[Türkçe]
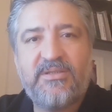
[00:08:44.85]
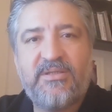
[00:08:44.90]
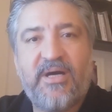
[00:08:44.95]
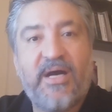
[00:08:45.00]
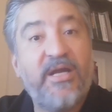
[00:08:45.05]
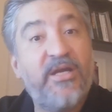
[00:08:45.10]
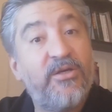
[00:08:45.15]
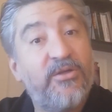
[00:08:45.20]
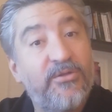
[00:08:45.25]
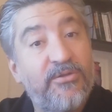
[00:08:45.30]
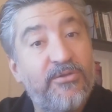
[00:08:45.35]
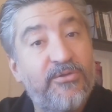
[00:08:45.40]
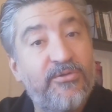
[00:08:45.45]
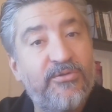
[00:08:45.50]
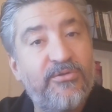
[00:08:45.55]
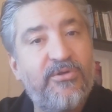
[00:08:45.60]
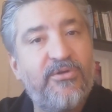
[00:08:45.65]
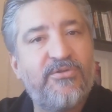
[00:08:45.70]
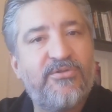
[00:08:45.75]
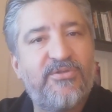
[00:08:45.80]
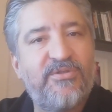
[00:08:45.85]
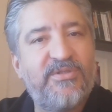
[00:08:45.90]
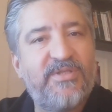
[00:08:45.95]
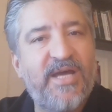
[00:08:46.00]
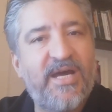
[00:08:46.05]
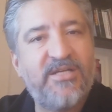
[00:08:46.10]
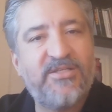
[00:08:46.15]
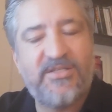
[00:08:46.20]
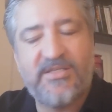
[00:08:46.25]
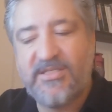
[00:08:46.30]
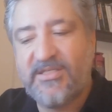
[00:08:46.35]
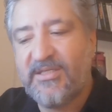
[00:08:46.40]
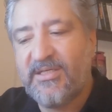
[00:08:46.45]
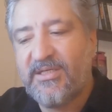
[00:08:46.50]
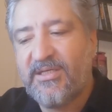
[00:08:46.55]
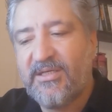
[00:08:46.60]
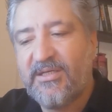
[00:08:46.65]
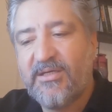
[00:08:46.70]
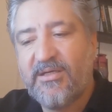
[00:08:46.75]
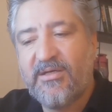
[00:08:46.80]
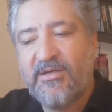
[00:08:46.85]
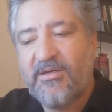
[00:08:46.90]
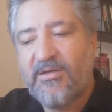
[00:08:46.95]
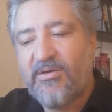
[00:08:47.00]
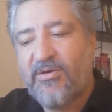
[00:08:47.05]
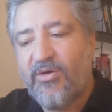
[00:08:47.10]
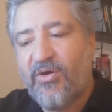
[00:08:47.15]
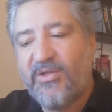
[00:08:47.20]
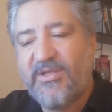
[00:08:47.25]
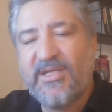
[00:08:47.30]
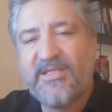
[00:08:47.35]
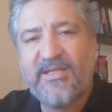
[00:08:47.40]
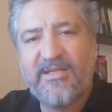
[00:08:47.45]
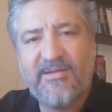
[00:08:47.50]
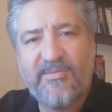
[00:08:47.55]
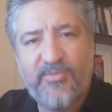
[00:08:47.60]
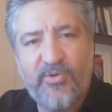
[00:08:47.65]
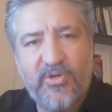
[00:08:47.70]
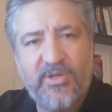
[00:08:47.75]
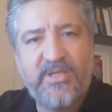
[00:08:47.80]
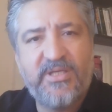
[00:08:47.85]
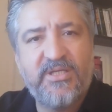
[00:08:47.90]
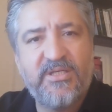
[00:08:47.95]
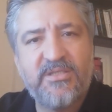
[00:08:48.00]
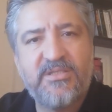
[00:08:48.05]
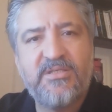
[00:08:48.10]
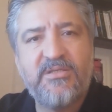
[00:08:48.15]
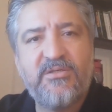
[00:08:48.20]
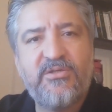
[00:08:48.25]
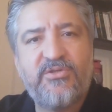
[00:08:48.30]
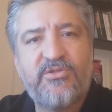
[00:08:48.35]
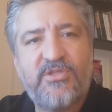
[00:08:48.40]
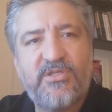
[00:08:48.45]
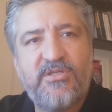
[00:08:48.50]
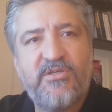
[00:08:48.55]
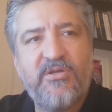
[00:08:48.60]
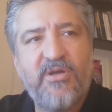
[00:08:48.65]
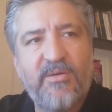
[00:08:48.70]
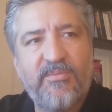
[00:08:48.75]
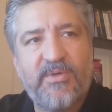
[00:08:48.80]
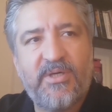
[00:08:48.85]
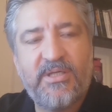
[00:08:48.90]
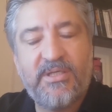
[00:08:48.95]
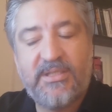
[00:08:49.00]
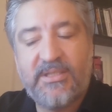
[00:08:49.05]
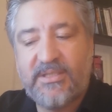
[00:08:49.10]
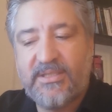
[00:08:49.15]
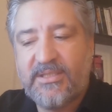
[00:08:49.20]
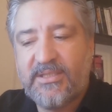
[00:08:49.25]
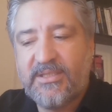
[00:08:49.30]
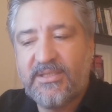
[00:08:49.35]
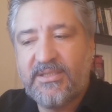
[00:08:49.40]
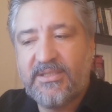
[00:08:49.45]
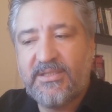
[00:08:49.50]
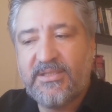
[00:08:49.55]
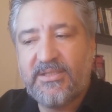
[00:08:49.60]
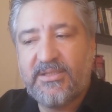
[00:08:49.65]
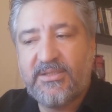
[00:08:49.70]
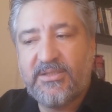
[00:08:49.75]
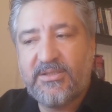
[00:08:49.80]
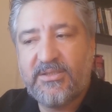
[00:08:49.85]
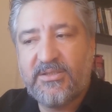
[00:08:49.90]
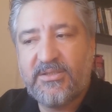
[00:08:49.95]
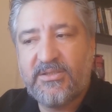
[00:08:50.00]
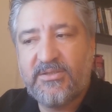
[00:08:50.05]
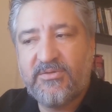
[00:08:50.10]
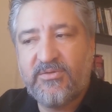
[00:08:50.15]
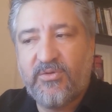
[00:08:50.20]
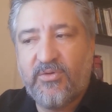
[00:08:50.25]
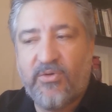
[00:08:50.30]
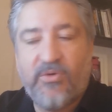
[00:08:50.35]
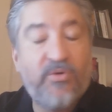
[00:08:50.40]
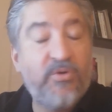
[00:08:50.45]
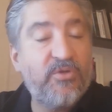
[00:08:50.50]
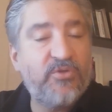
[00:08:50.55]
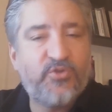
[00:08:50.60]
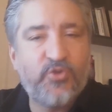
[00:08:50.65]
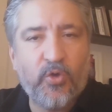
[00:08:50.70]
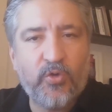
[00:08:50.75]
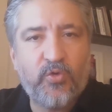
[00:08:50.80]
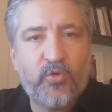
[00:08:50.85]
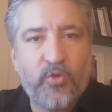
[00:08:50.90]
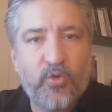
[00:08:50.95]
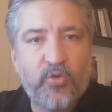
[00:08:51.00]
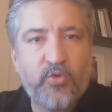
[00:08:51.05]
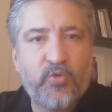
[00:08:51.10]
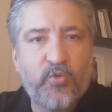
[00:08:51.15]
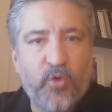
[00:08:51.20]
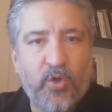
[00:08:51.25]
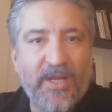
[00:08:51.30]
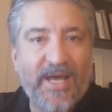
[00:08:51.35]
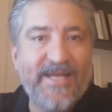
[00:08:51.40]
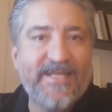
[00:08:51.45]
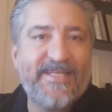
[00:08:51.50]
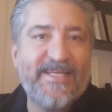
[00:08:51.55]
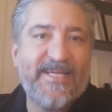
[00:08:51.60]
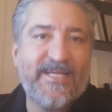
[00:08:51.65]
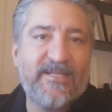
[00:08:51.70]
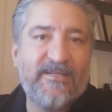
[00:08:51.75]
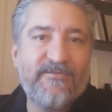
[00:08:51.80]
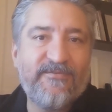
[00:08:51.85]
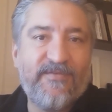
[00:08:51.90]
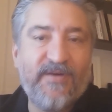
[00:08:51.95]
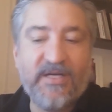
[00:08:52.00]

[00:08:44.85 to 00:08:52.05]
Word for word: Hayırlı uğurlu olsun dercesine. O nedenle böyle yazılıyor çiziliyor ama e, öyle çok kolay değil.